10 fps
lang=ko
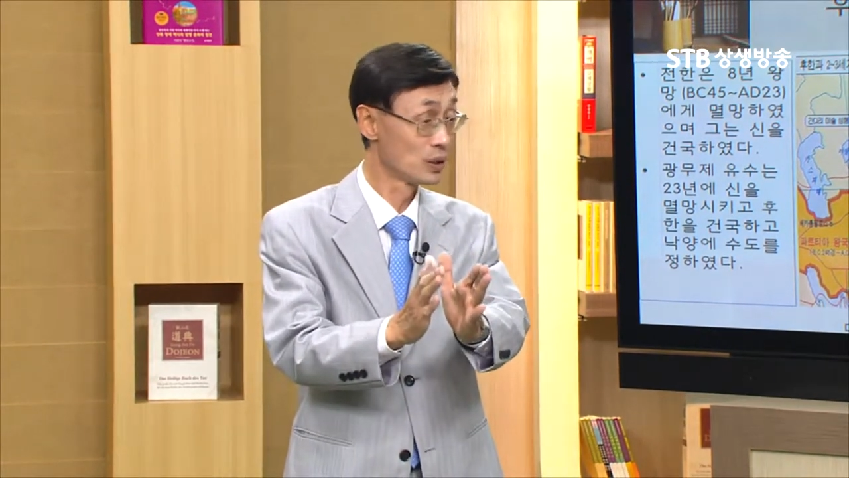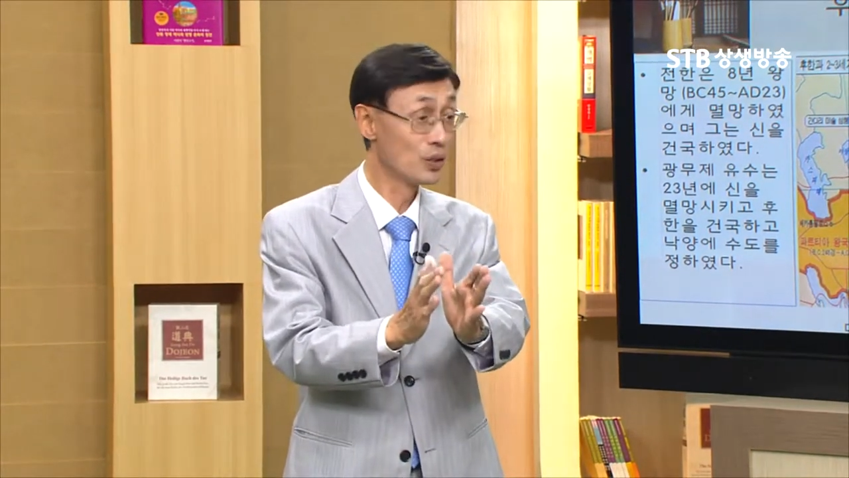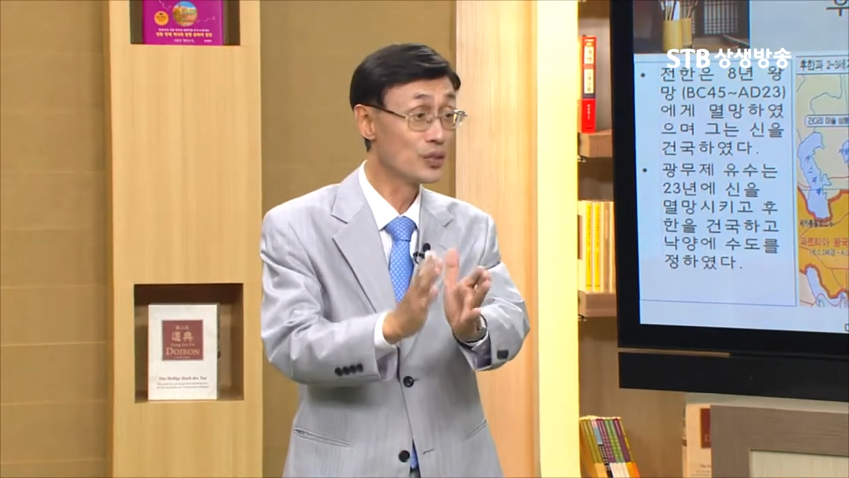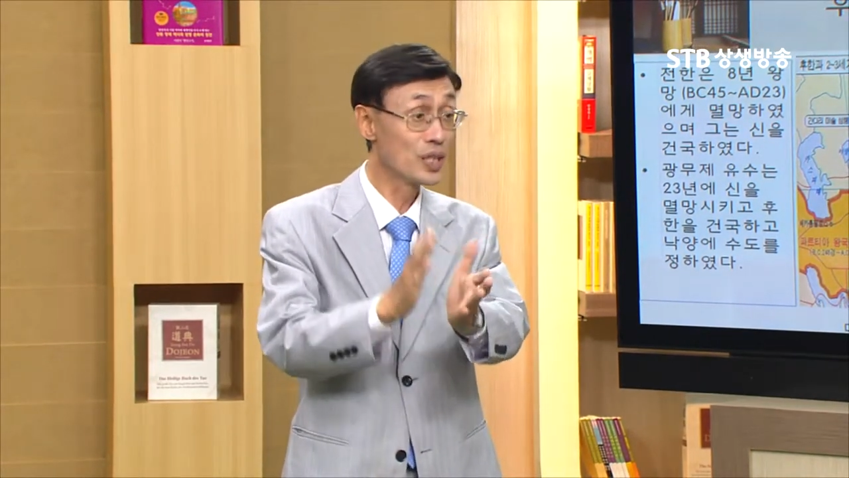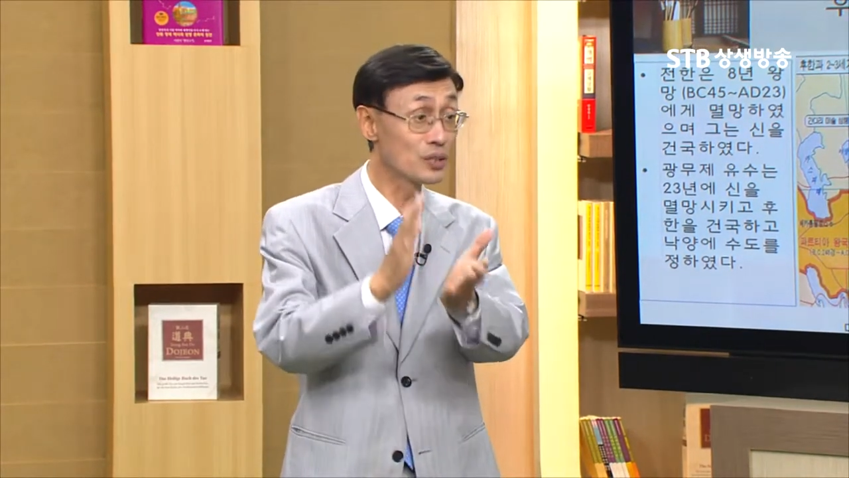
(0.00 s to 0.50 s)

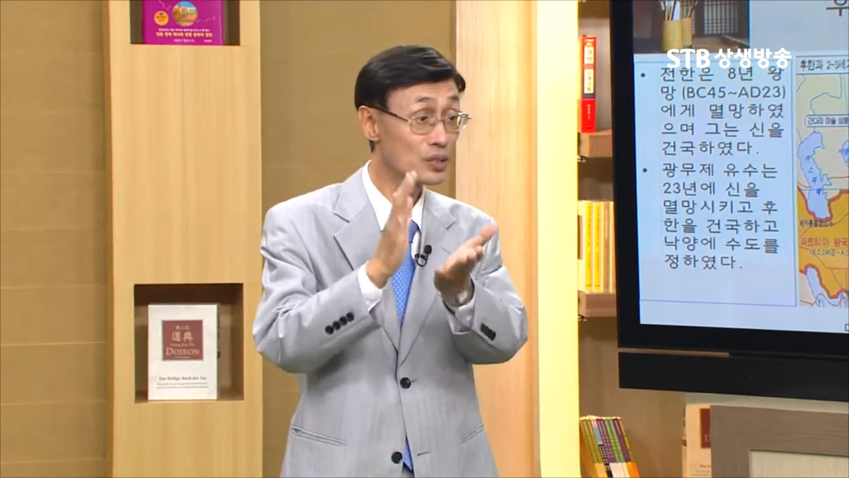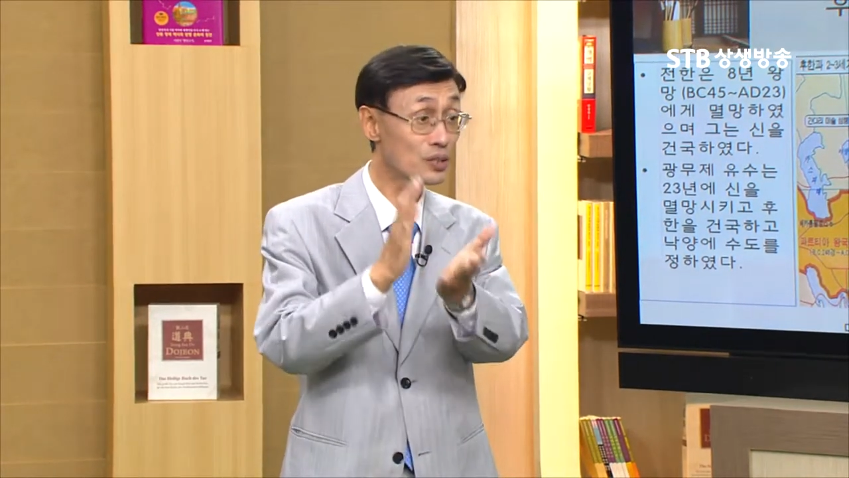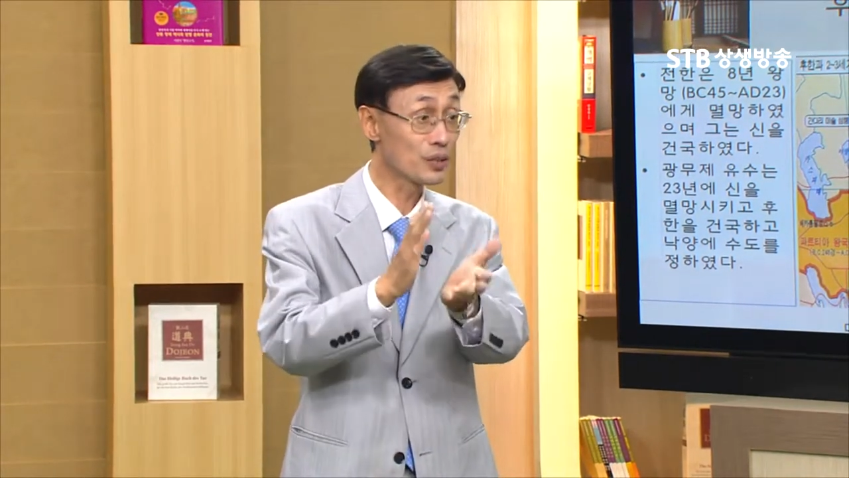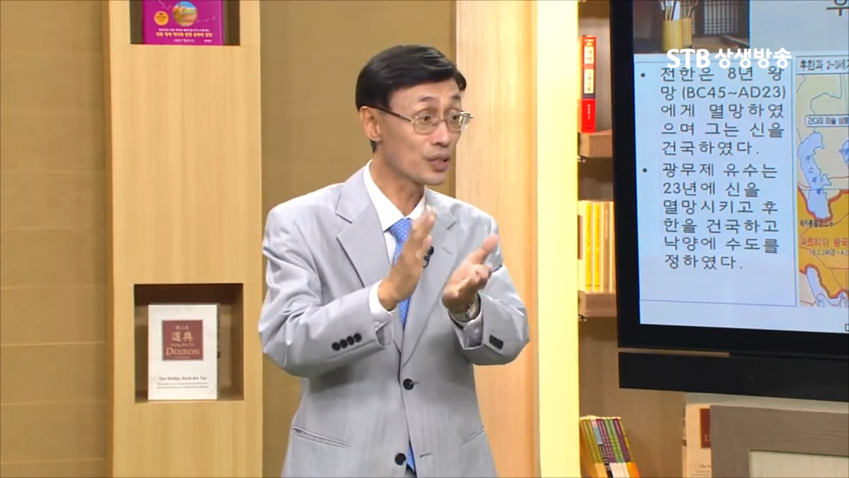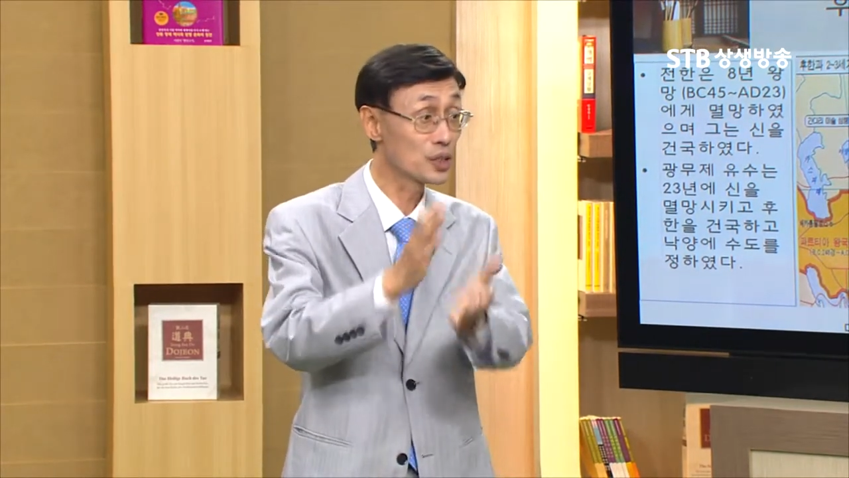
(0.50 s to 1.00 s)
연대
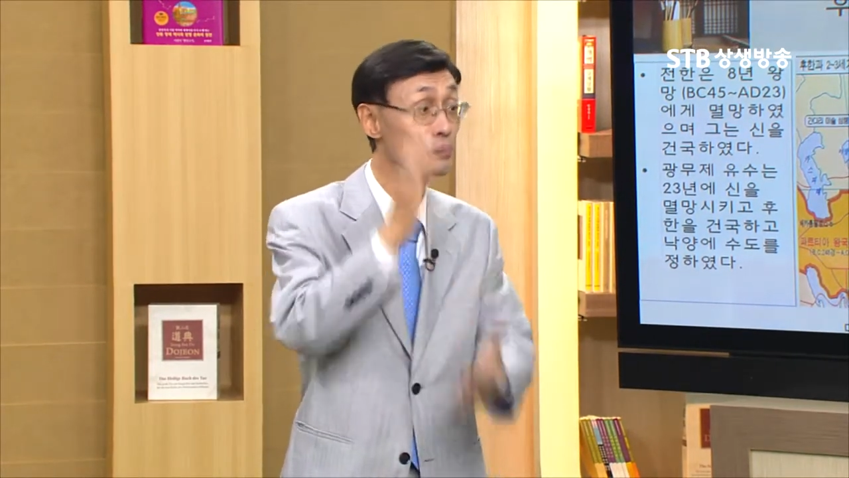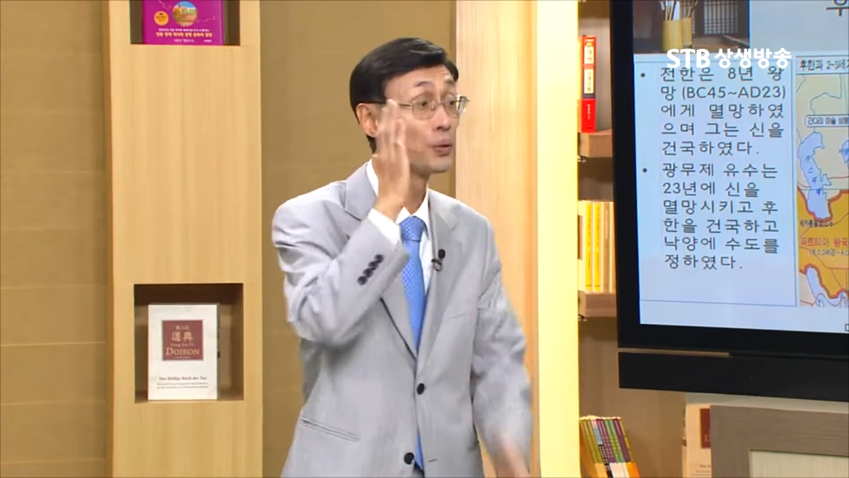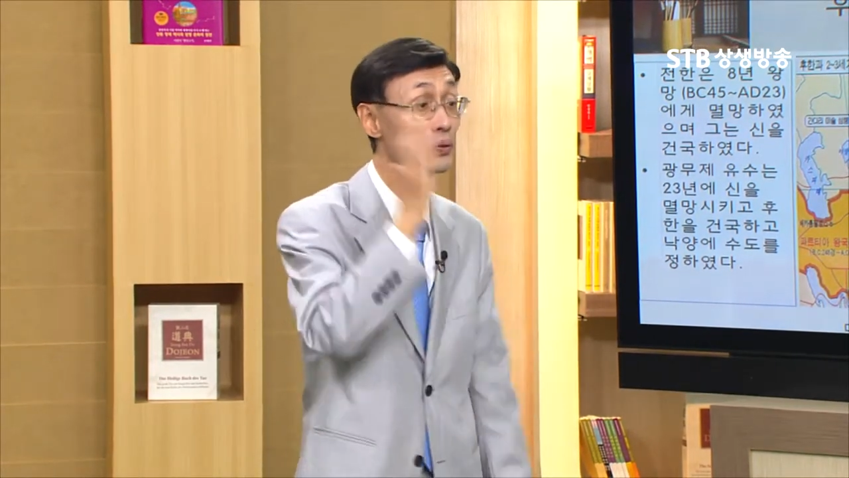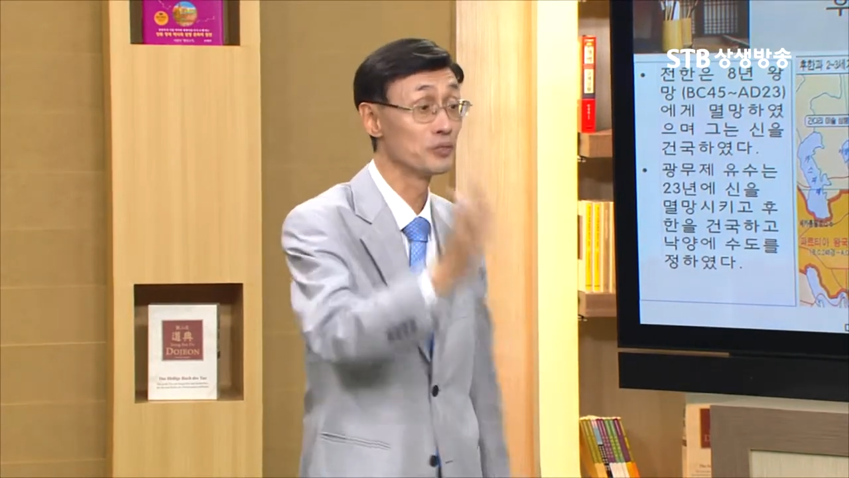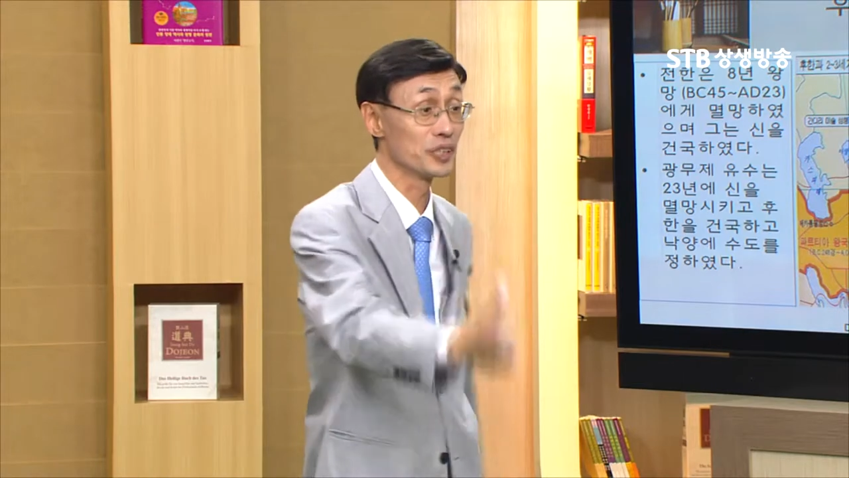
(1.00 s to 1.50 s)
측정의
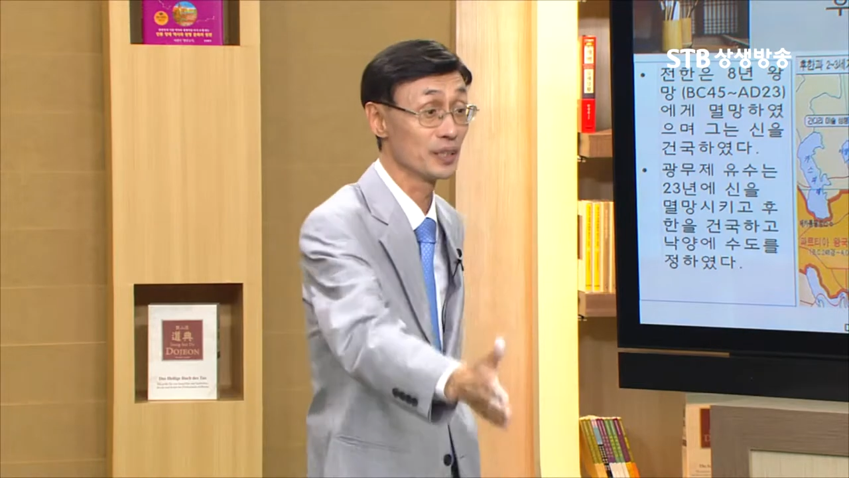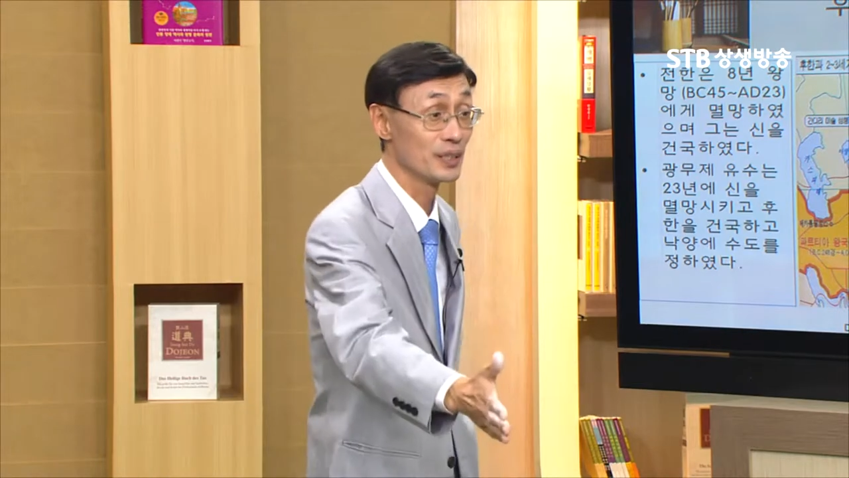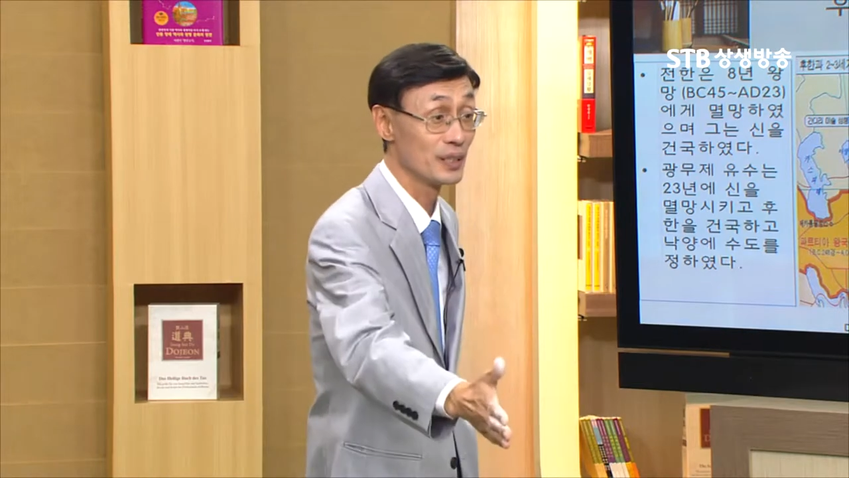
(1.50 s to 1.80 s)
지표유물이에요.